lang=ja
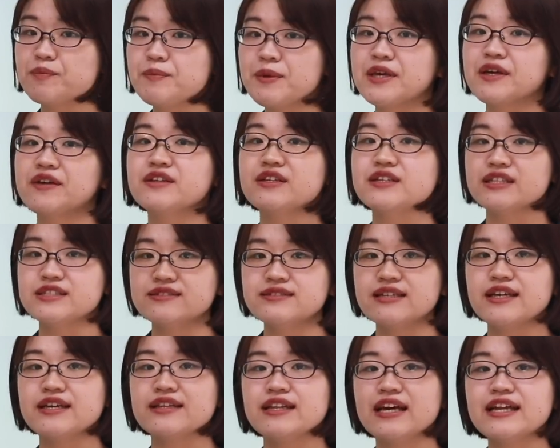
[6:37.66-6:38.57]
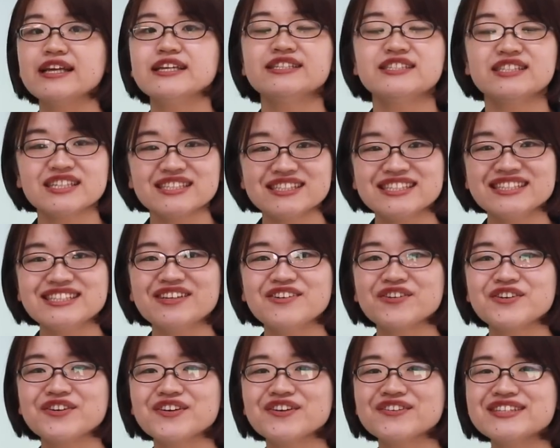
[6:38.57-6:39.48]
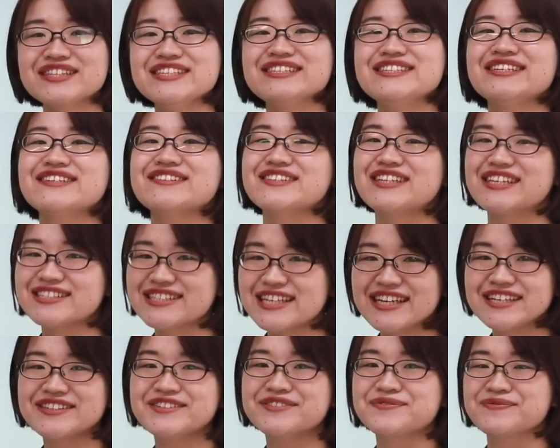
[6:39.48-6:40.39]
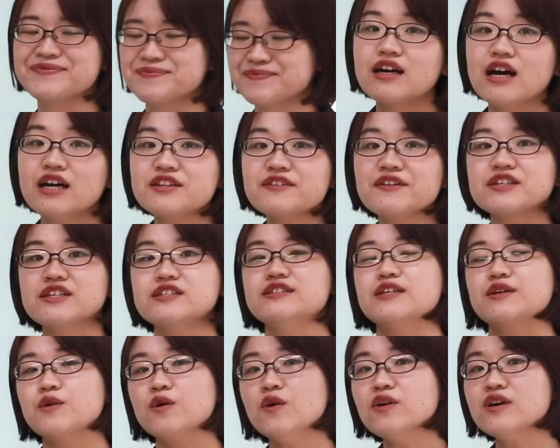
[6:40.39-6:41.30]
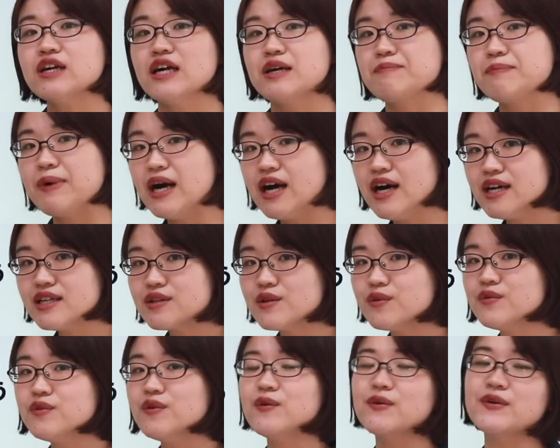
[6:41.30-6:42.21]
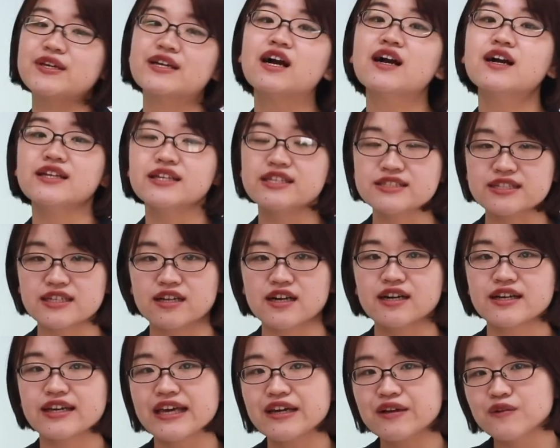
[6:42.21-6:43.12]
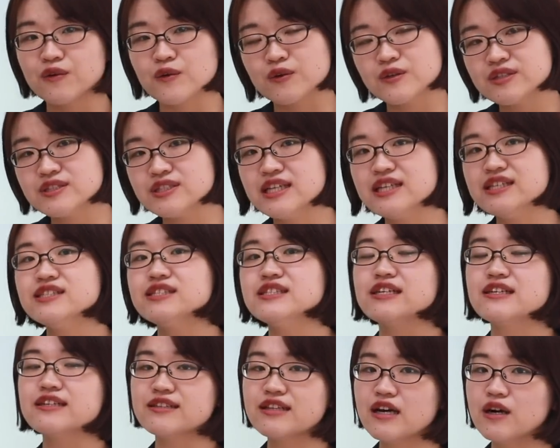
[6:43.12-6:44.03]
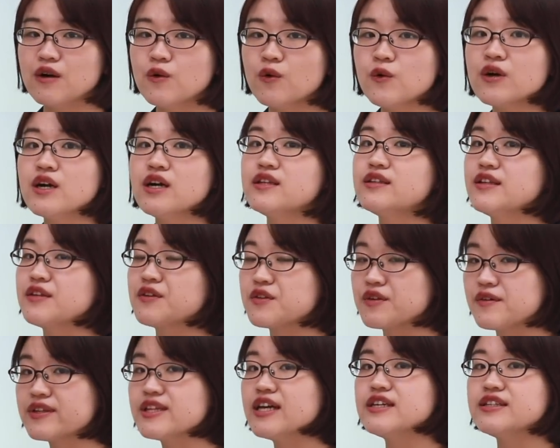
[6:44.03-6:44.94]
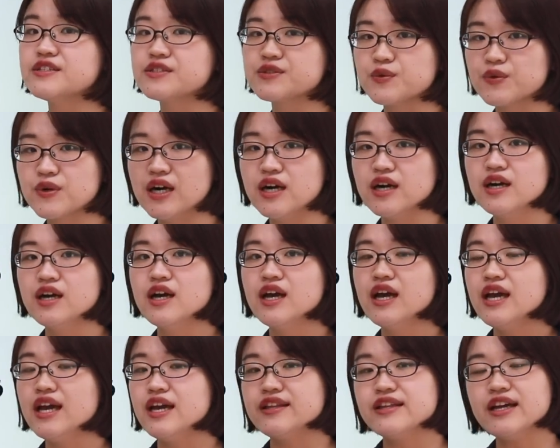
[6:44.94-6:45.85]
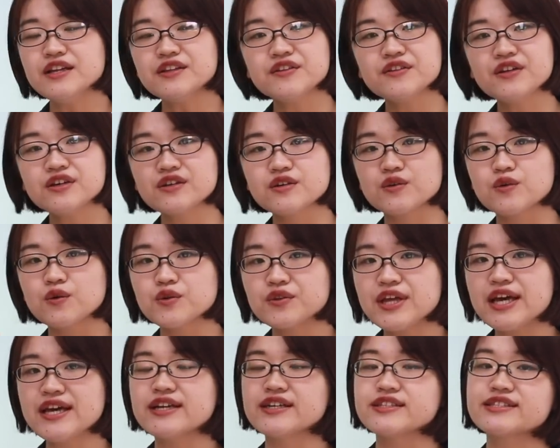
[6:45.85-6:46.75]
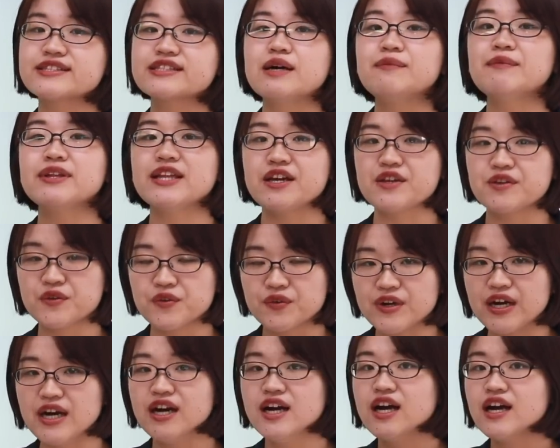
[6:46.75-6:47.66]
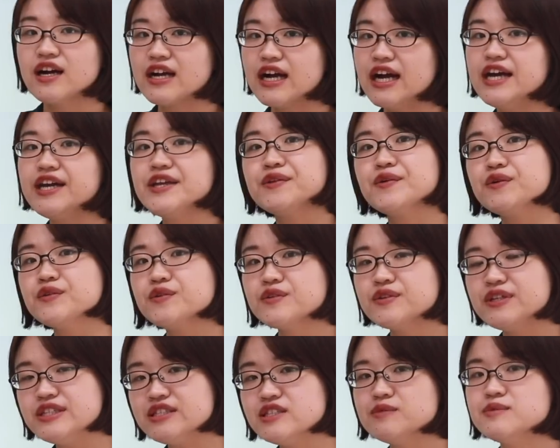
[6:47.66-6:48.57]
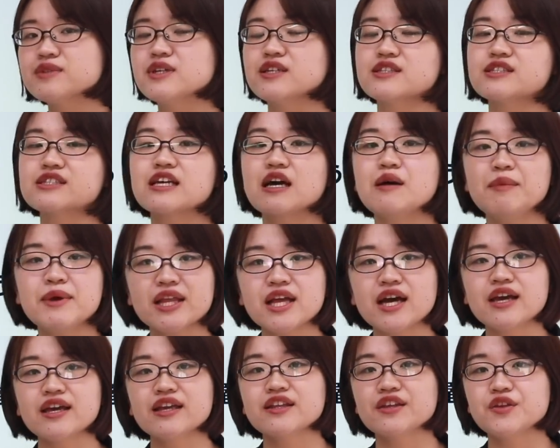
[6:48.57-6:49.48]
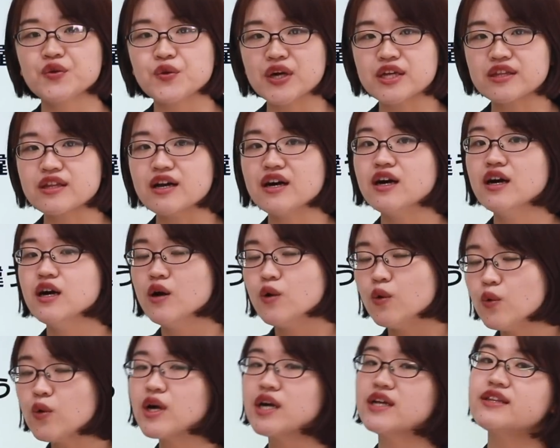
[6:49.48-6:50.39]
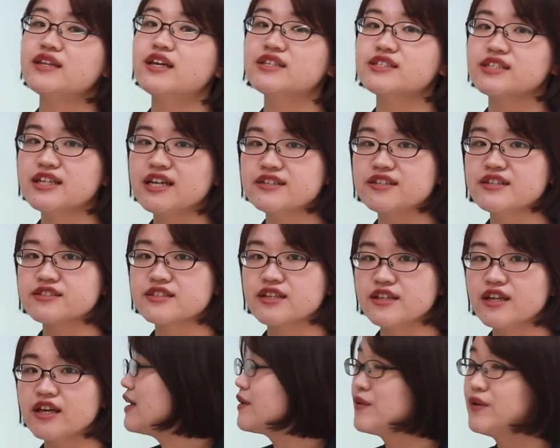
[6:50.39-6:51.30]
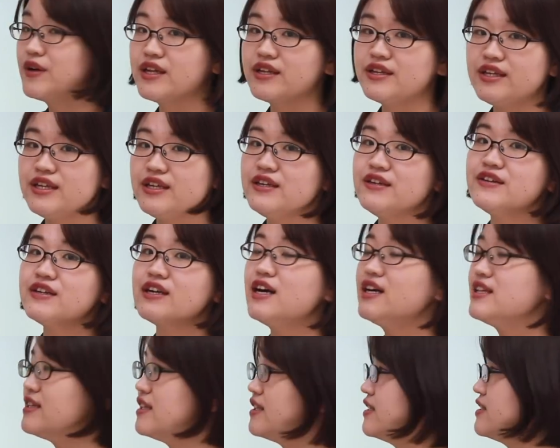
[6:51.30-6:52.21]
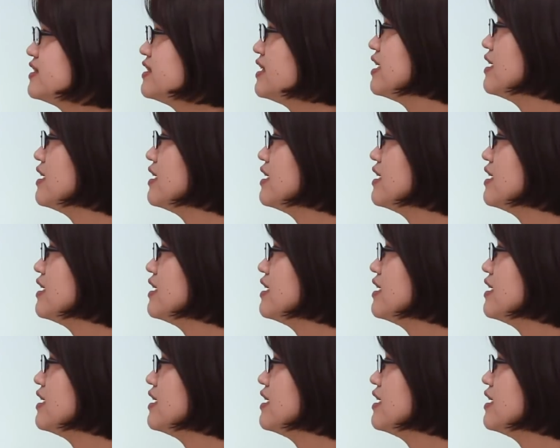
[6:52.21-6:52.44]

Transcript: トピックにですね慣れ親しんでおくようにしてください。あとはですね、今回パート4いかがでしたか結構苦戦した方多かったのではないでしょうかえなんとなく答えがつかめないというか、回答のリズムがつかめないという方多かったんじゃないですかね。これ理由があってです